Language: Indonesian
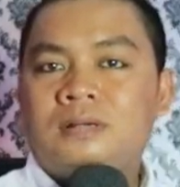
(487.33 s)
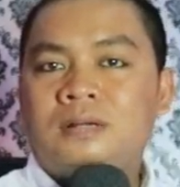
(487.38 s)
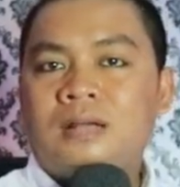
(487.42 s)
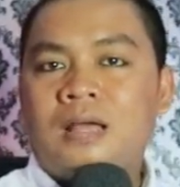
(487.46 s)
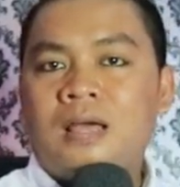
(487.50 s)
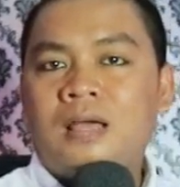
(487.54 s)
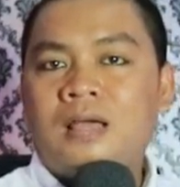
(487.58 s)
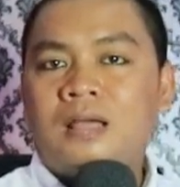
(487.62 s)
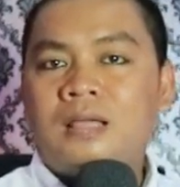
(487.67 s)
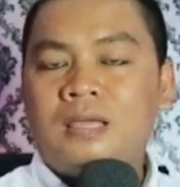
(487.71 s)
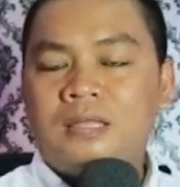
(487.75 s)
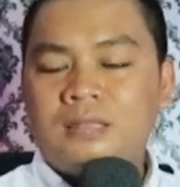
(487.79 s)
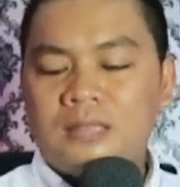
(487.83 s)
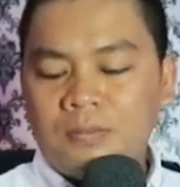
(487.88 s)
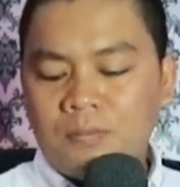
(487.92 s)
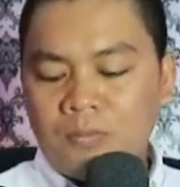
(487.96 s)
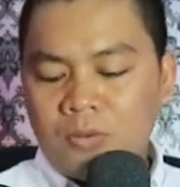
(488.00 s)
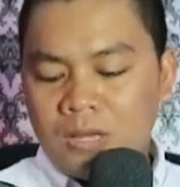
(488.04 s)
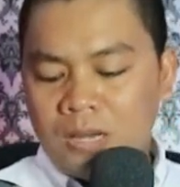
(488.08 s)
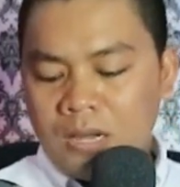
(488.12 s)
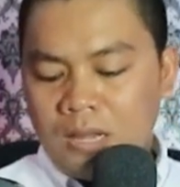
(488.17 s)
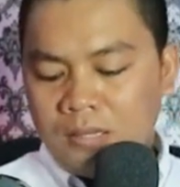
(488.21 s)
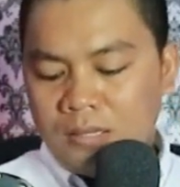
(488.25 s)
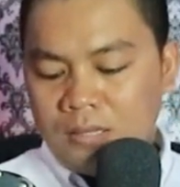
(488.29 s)
Nah, kita
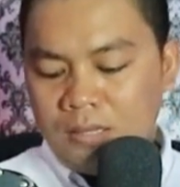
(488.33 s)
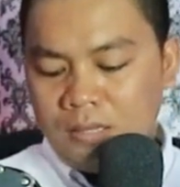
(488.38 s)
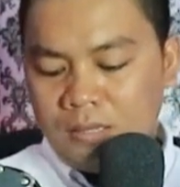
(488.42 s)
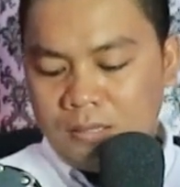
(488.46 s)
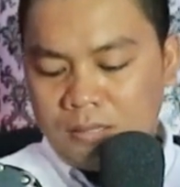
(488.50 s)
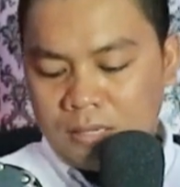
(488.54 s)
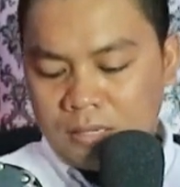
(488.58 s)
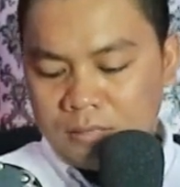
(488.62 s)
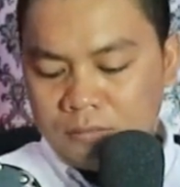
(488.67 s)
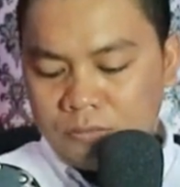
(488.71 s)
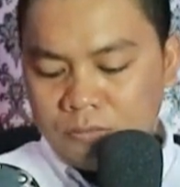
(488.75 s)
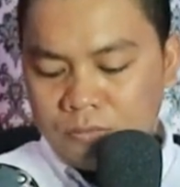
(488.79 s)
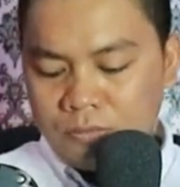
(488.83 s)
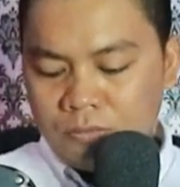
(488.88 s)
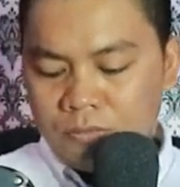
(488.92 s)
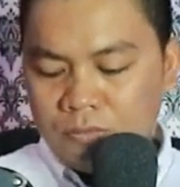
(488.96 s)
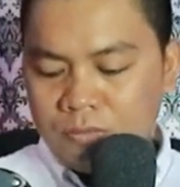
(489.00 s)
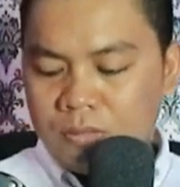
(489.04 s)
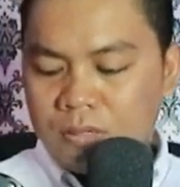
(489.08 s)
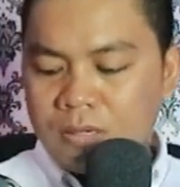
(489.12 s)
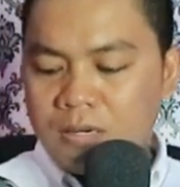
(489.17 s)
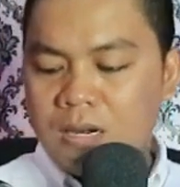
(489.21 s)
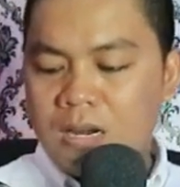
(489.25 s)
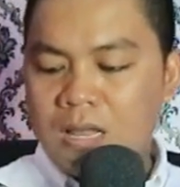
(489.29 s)
buka lagi
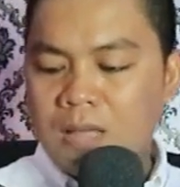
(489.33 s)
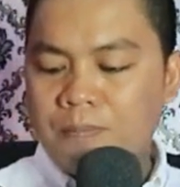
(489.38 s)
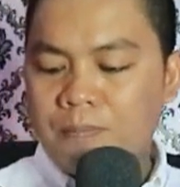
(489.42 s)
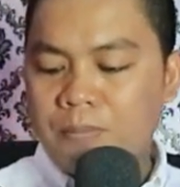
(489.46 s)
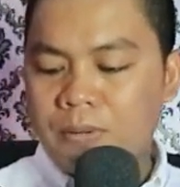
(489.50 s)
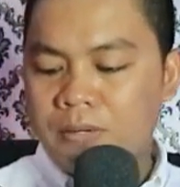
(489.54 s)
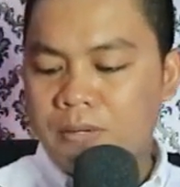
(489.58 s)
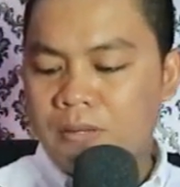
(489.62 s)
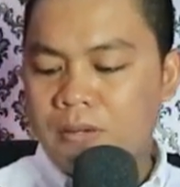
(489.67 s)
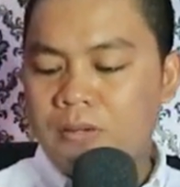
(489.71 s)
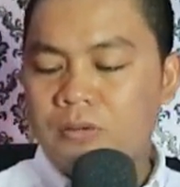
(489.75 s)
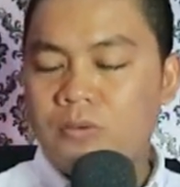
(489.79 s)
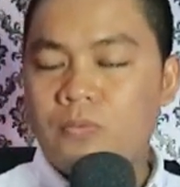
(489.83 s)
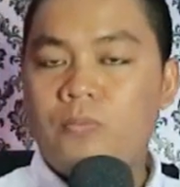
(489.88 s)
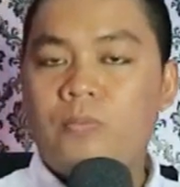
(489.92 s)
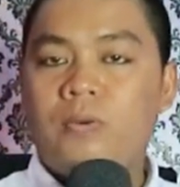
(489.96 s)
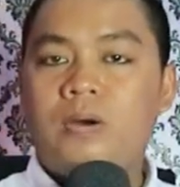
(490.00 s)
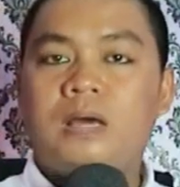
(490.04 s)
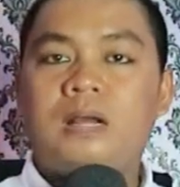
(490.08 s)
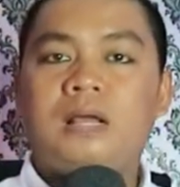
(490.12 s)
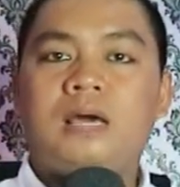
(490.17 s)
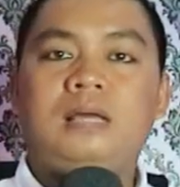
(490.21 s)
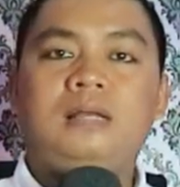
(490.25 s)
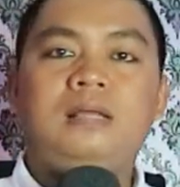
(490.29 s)
kartu ke-8 yang
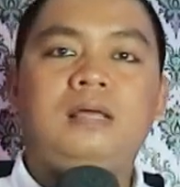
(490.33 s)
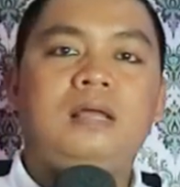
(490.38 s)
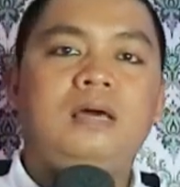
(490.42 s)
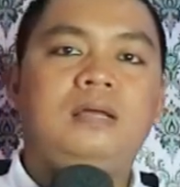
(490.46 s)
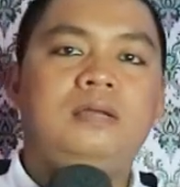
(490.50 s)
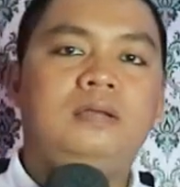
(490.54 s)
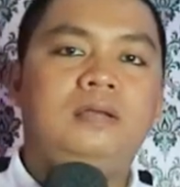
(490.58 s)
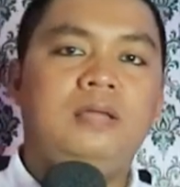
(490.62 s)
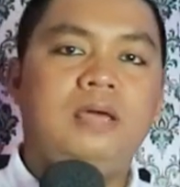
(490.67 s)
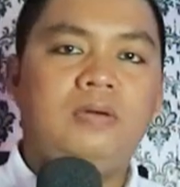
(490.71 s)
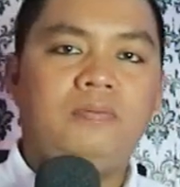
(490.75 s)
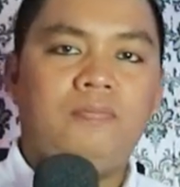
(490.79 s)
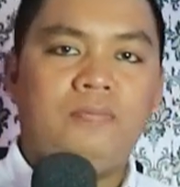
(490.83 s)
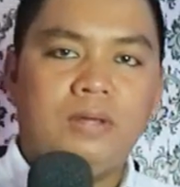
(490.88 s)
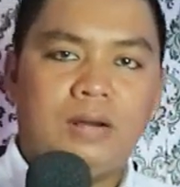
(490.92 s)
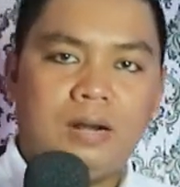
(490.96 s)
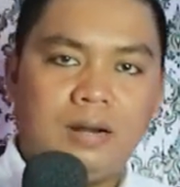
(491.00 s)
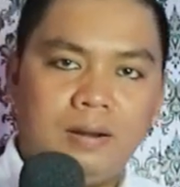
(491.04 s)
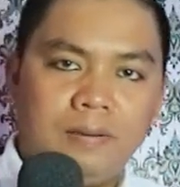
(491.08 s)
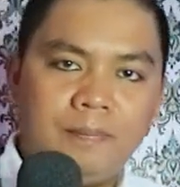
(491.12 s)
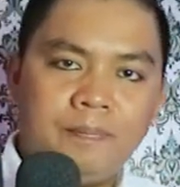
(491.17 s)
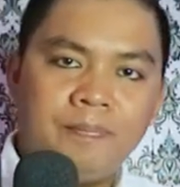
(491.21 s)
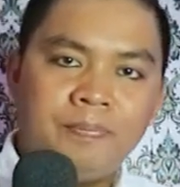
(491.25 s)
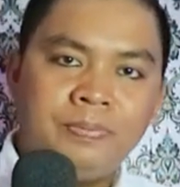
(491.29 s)
keluar adalah The
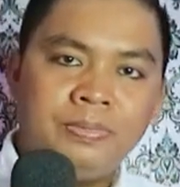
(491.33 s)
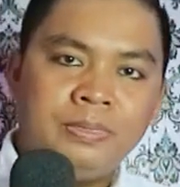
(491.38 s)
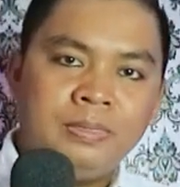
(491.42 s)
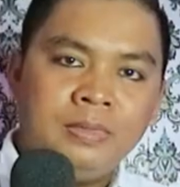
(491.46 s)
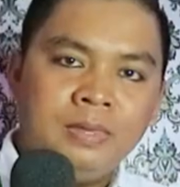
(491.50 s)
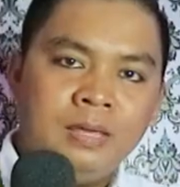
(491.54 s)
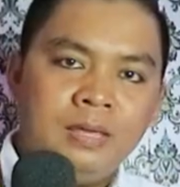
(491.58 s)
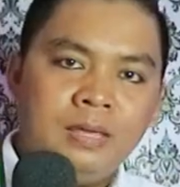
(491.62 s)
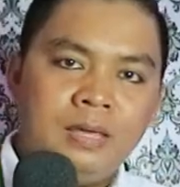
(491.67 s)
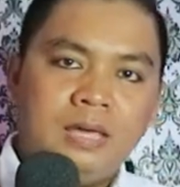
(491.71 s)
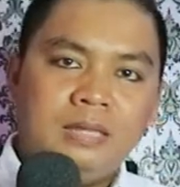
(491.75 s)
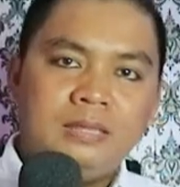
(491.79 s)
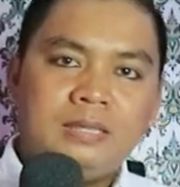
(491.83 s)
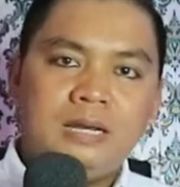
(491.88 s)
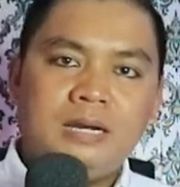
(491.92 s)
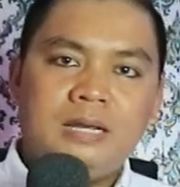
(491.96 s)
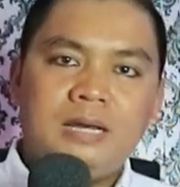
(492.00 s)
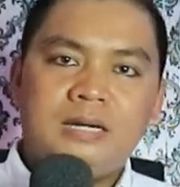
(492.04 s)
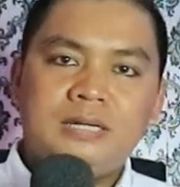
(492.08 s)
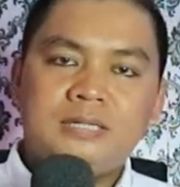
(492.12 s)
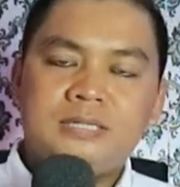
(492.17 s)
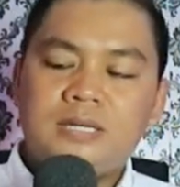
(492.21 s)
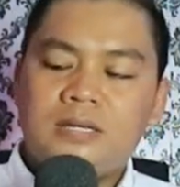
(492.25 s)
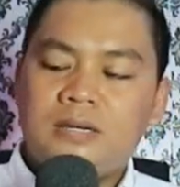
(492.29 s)
Devil. Kita
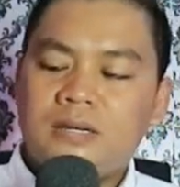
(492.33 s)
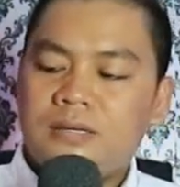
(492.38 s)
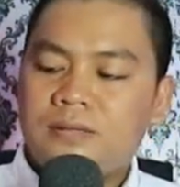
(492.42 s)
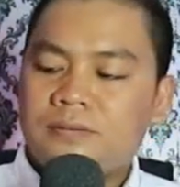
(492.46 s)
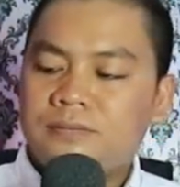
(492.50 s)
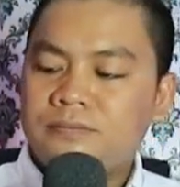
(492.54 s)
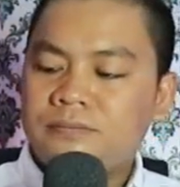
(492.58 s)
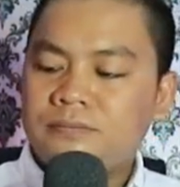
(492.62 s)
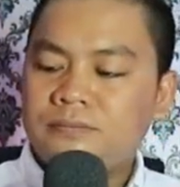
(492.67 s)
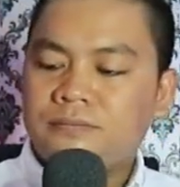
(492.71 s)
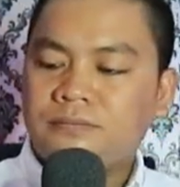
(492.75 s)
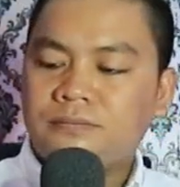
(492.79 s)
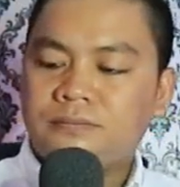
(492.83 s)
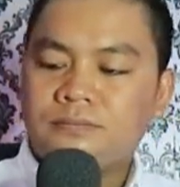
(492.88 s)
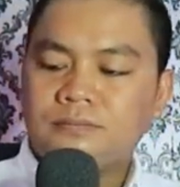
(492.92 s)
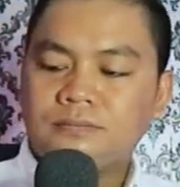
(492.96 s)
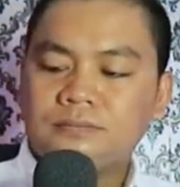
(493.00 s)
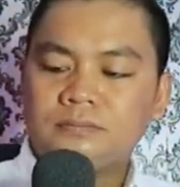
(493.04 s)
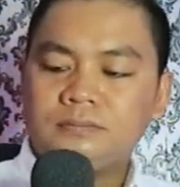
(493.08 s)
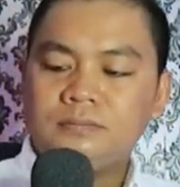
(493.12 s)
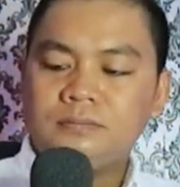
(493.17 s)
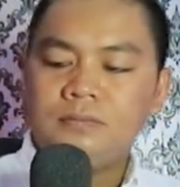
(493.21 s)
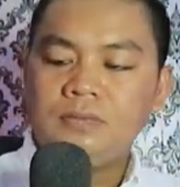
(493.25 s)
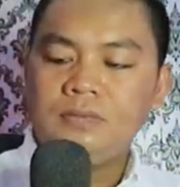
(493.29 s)
lihat di sini.
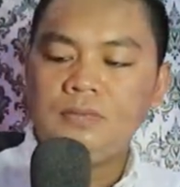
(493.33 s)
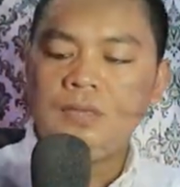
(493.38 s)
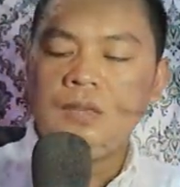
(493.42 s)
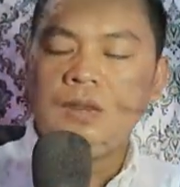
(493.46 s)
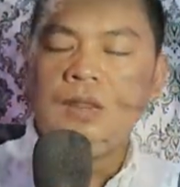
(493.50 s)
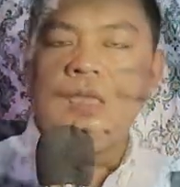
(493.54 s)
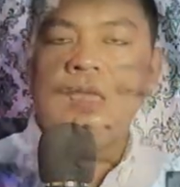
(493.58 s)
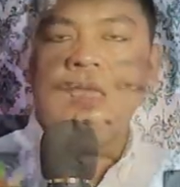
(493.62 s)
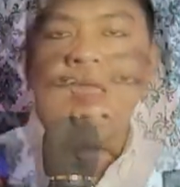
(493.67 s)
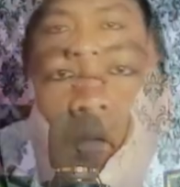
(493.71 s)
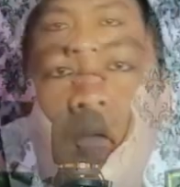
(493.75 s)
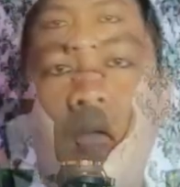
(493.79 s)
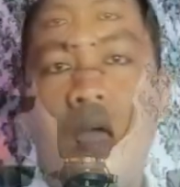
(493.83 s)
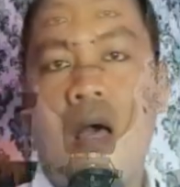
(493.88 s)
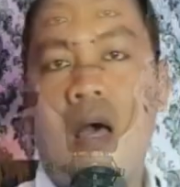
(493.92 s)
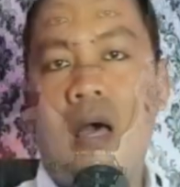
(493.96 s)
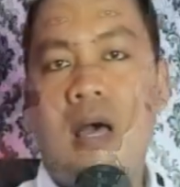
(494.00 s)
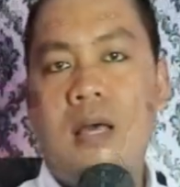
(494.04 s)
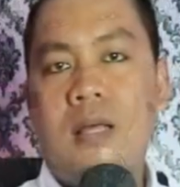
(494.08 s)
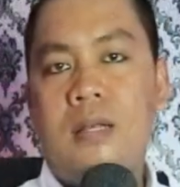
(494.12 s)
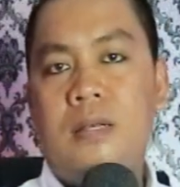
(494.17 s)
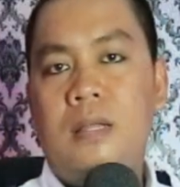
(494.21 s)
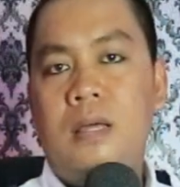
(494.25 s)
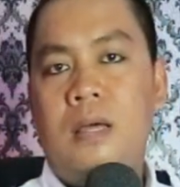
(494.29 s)

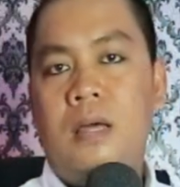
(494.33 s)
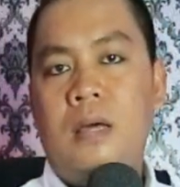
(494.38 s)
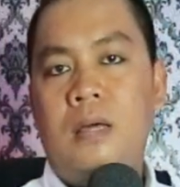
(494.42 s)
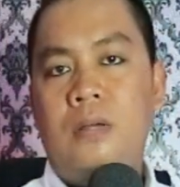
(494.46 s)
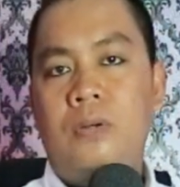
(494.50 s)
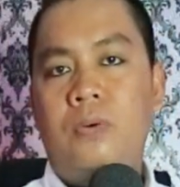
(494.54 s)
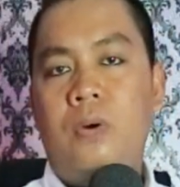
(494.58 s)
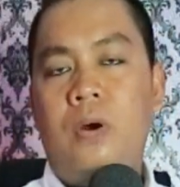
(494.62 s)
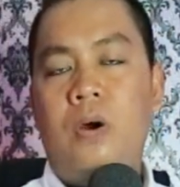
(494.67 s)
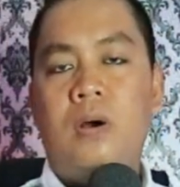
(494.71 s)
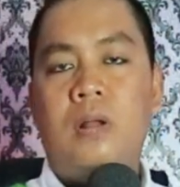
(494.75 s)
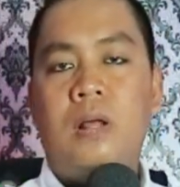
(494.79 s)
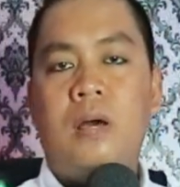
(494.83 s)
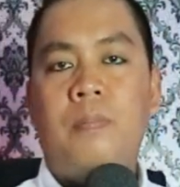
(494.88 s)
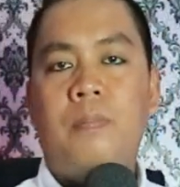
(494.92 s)
Ada dua